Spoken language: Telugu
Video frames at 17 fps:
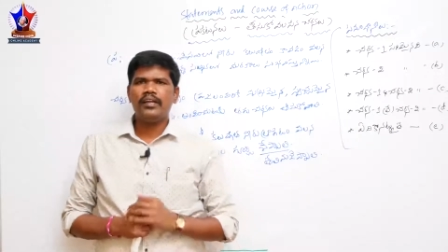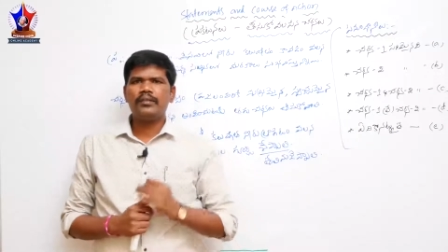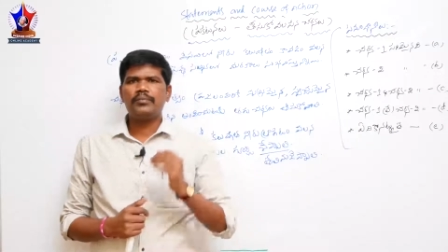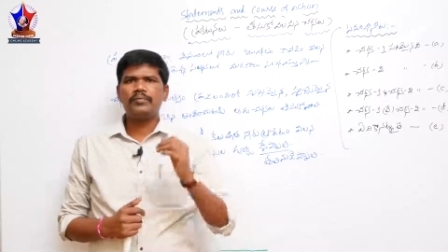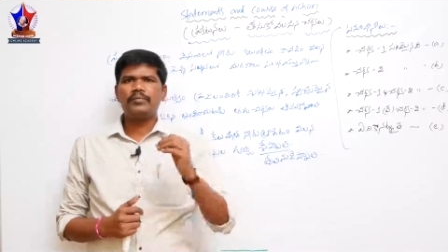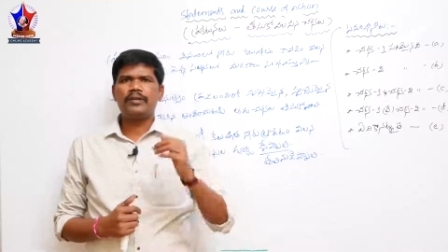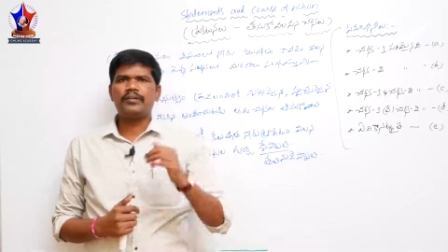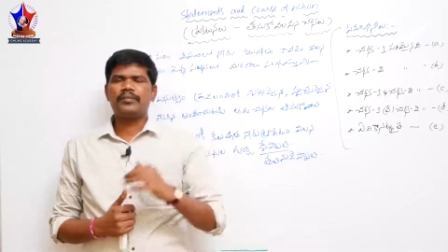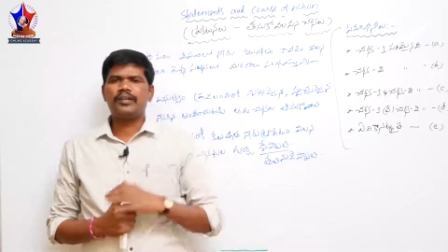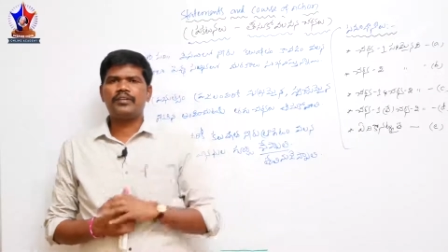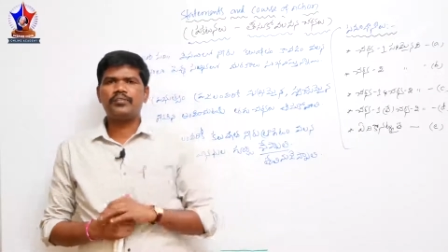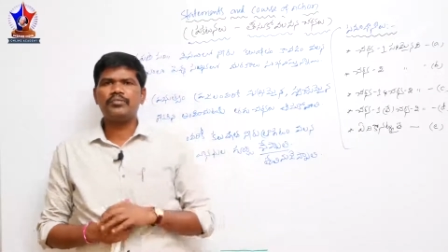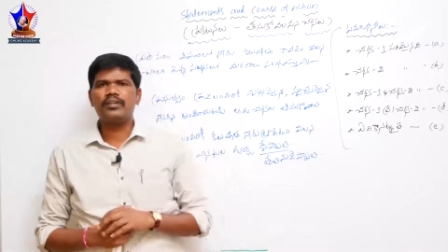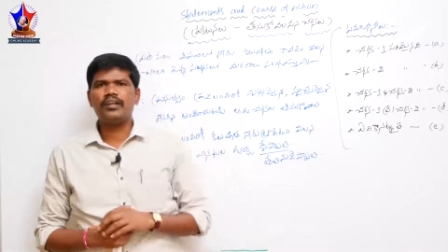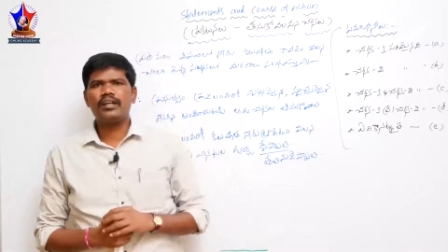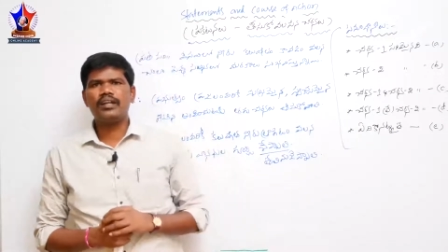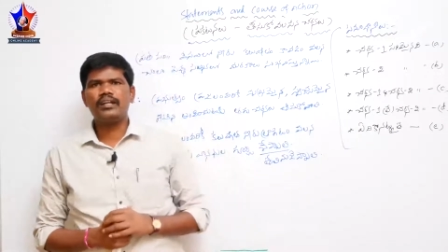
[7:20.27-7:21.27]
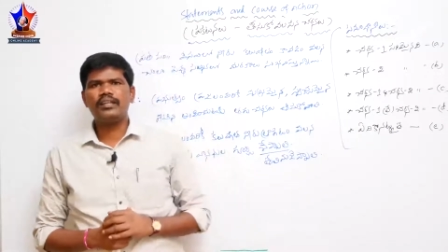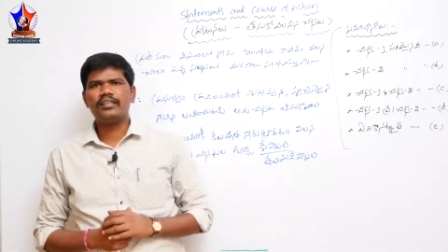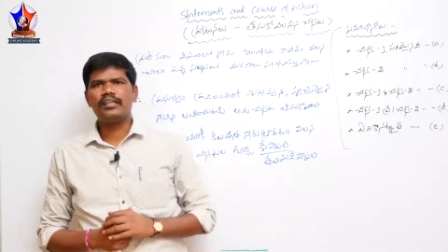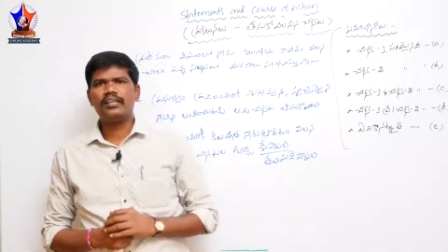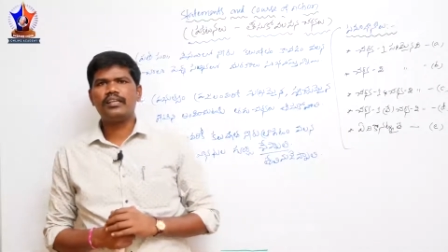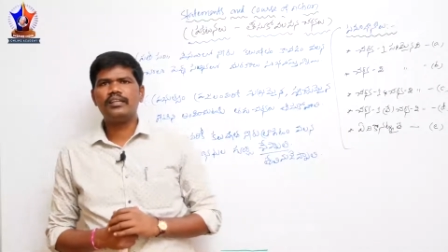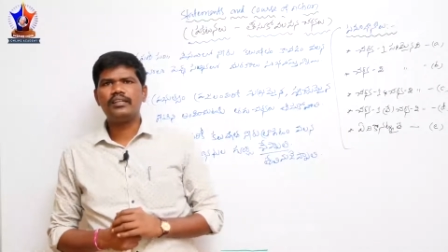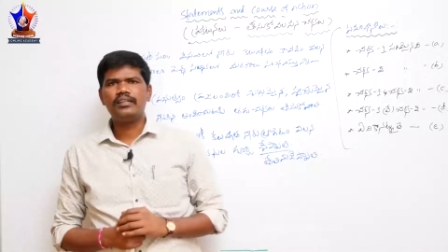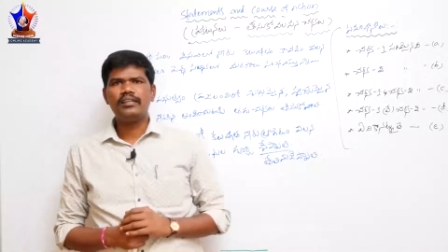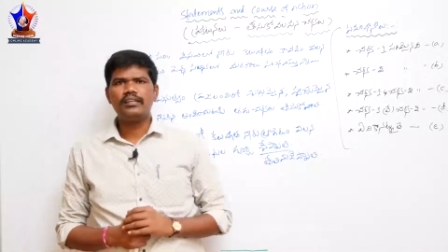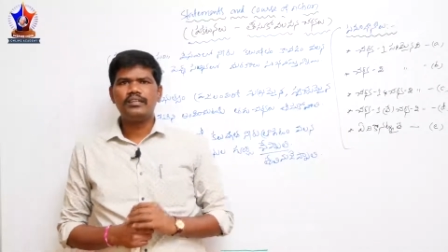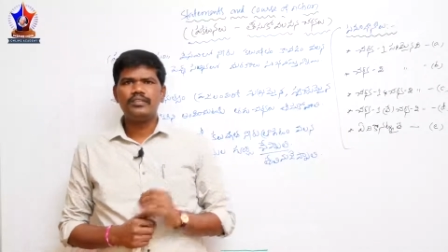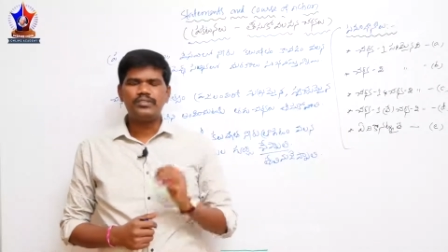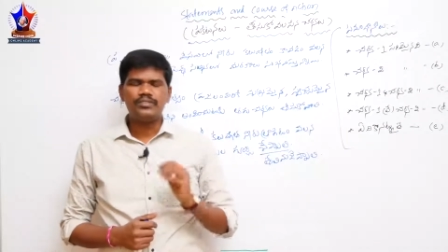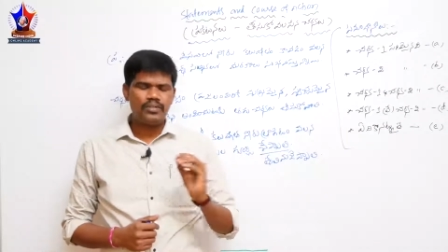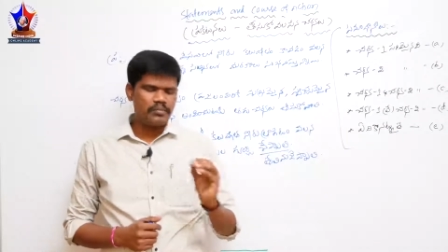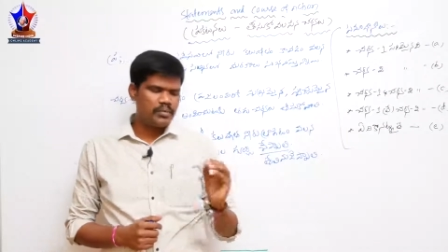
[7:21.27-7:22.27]
ఇప్పుడు మనం అనుకున్నట్లయితే
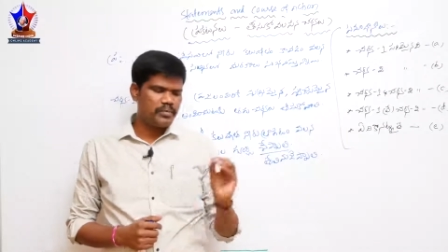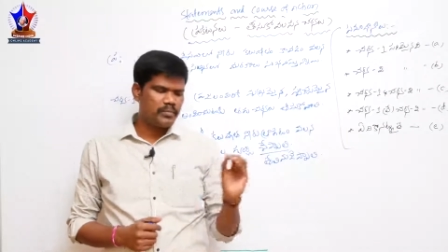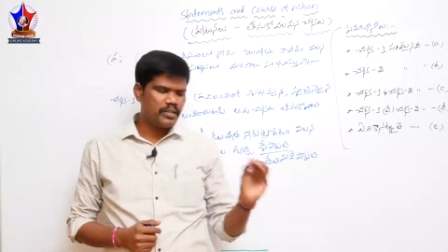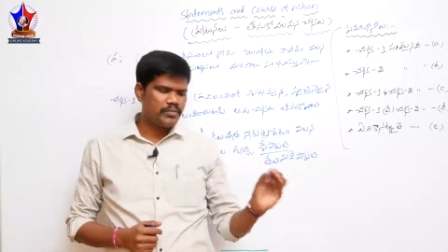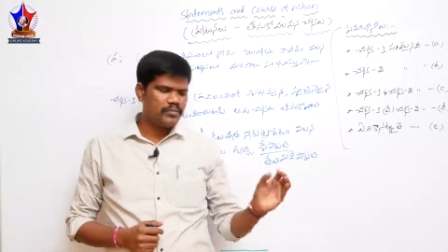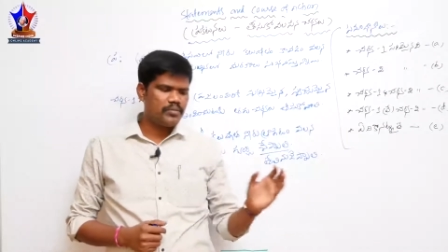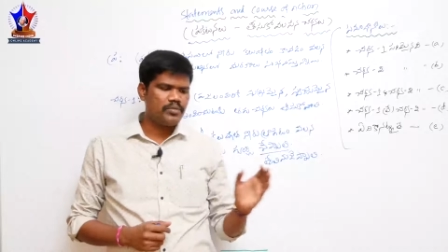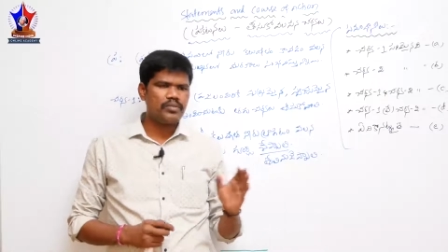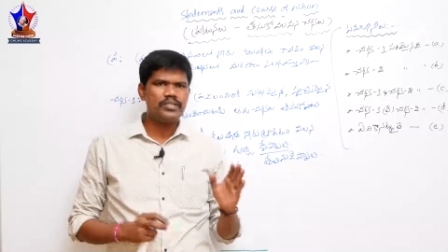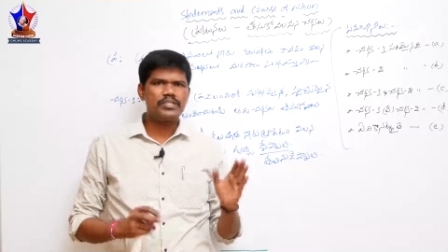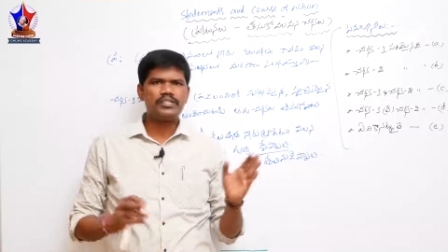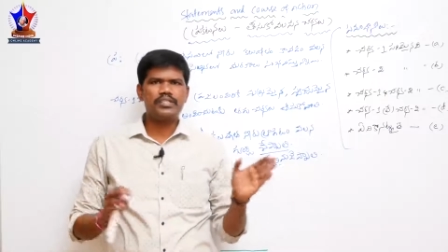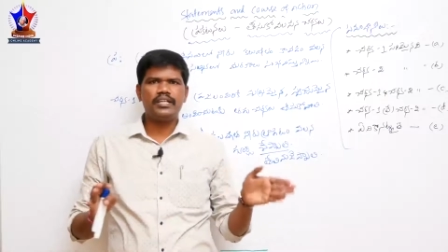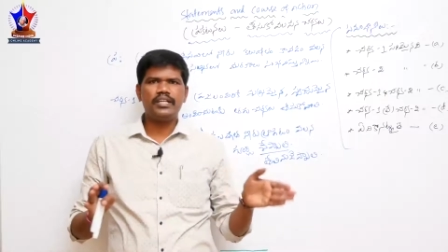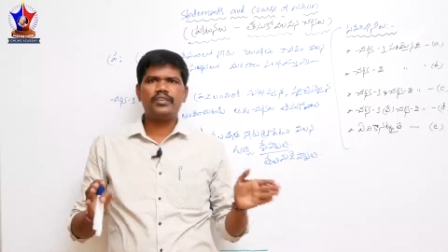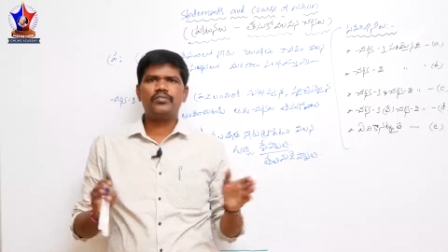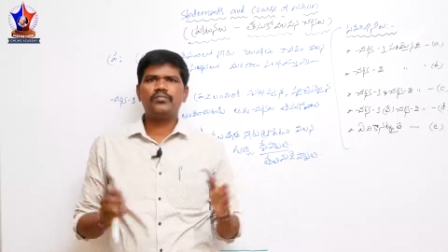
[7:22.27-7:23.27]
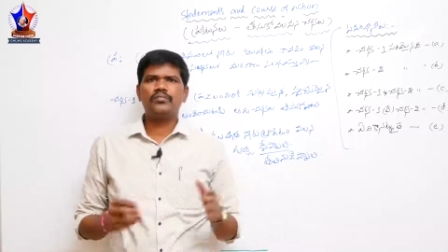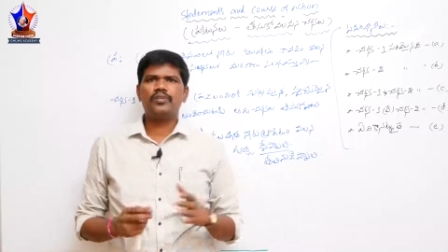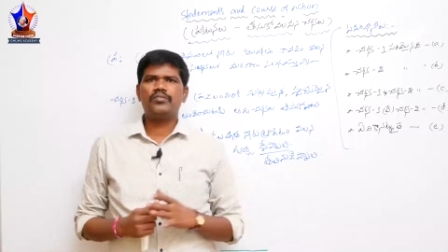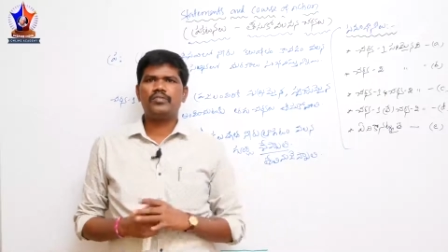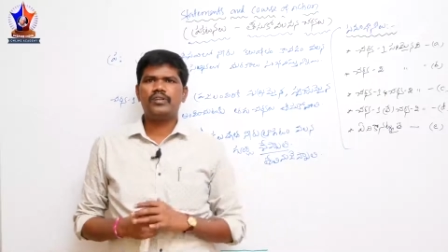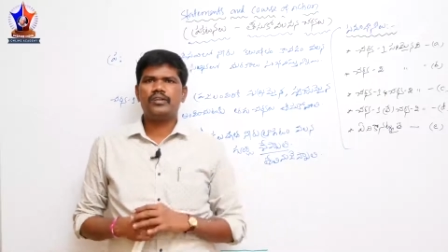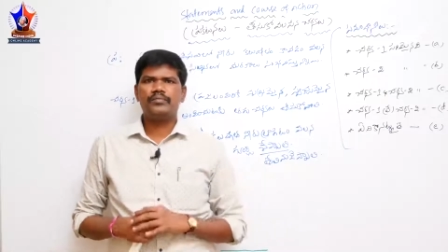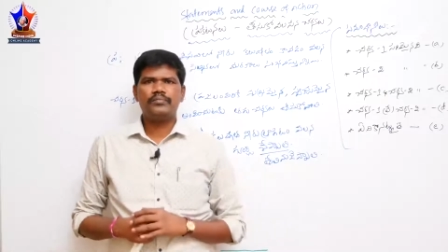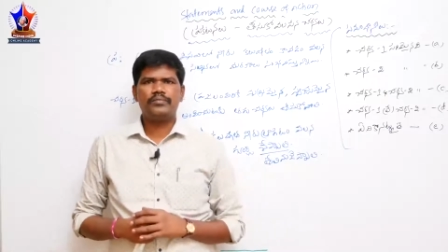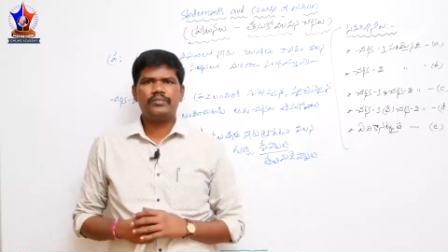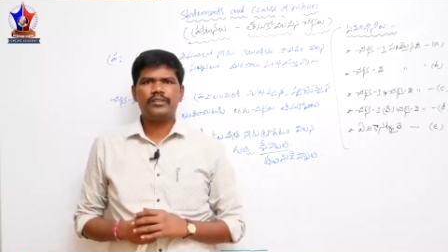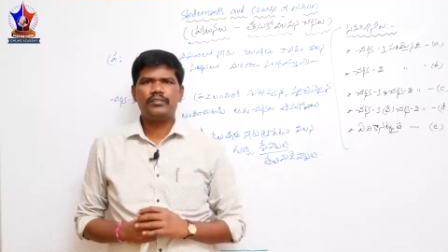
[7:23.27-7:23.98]
సో ఇప్పుడు మనం ఒక స్టడీ రూమ్లో ఉన్నాం